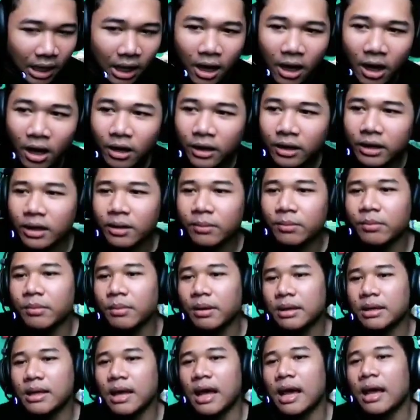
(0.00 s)
Oke
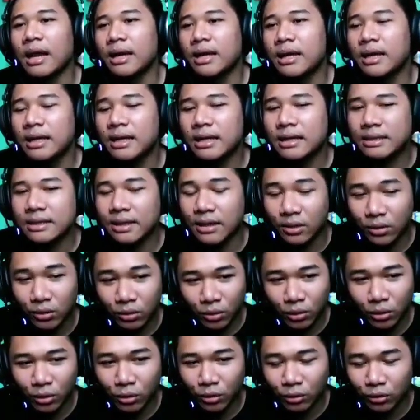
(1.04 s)
menjadi segitu
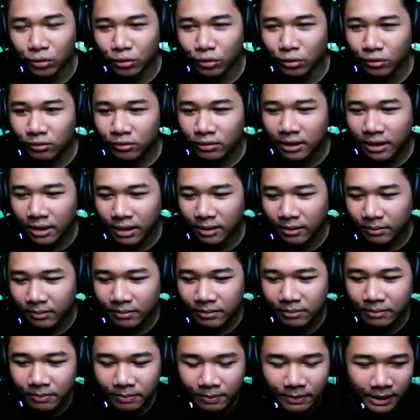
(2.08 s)
dulu untuk
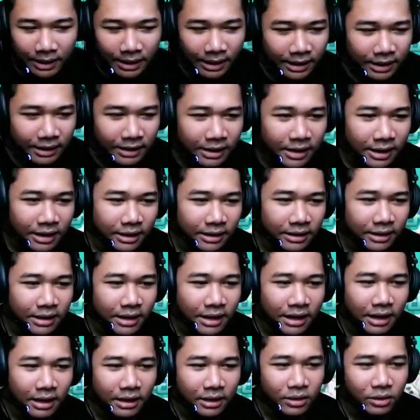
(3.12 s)
gameplay dari
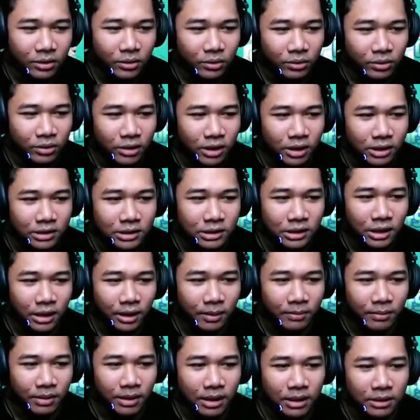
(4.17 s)
Haikyuu Touch
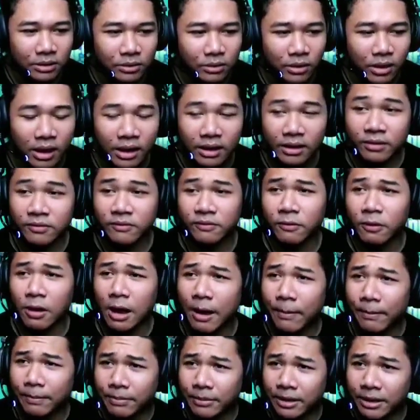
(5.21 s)
Dream dan juga info
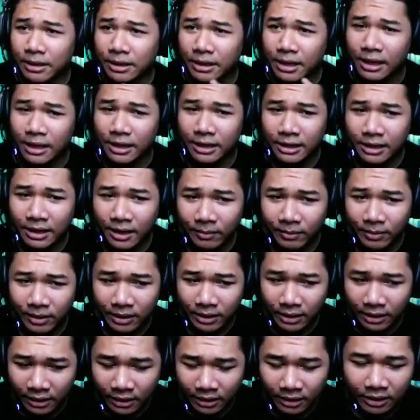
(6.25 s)
update dari game
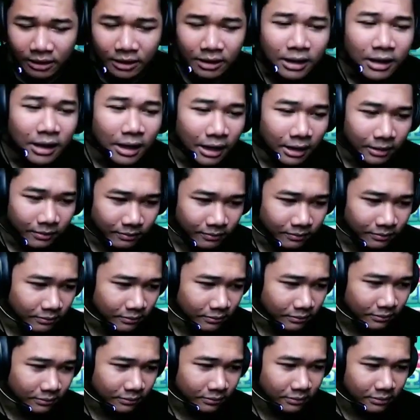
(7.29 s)
ini.
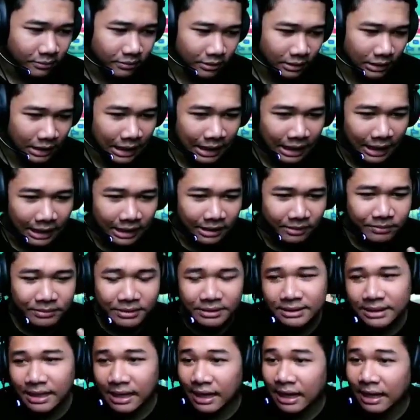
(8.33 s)
Nah kalian
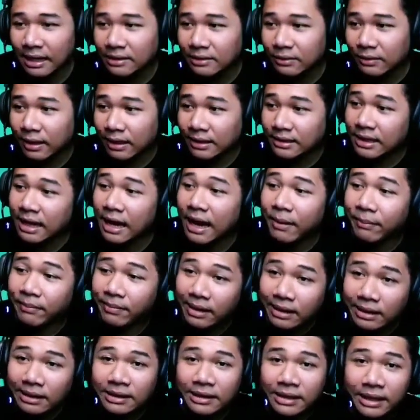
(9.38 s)
bisa langsung aja
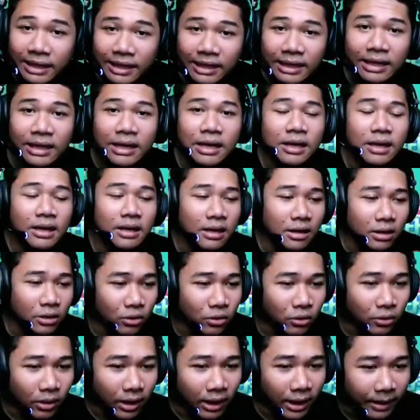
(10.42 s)
update di
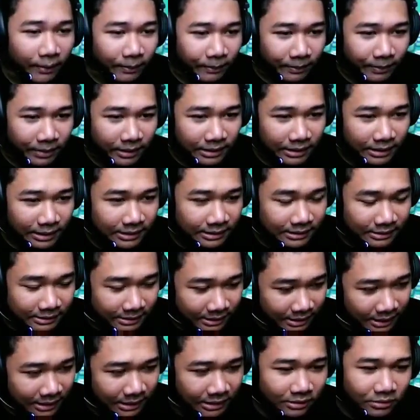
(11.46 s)
QF ya guys
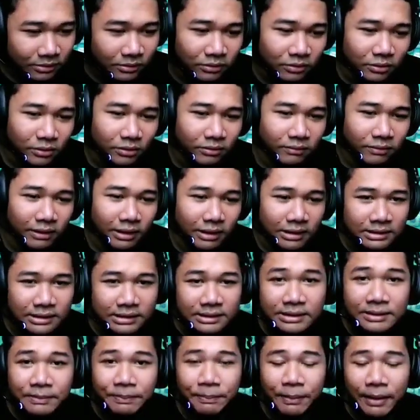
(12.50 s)
ya untuk
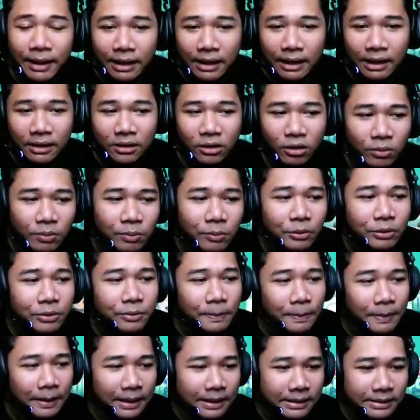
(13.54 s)
versi Jepang ataupun
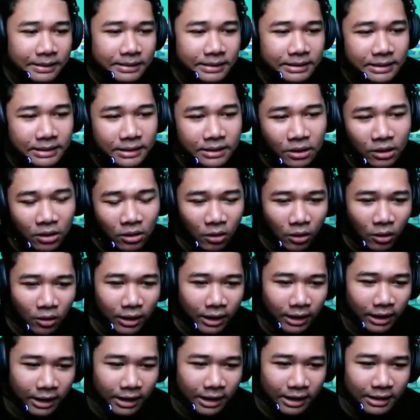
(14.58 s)
versi
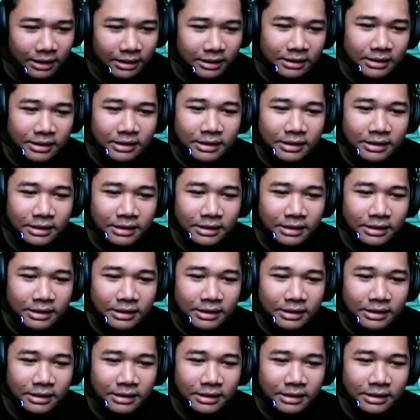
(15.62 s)
Korea.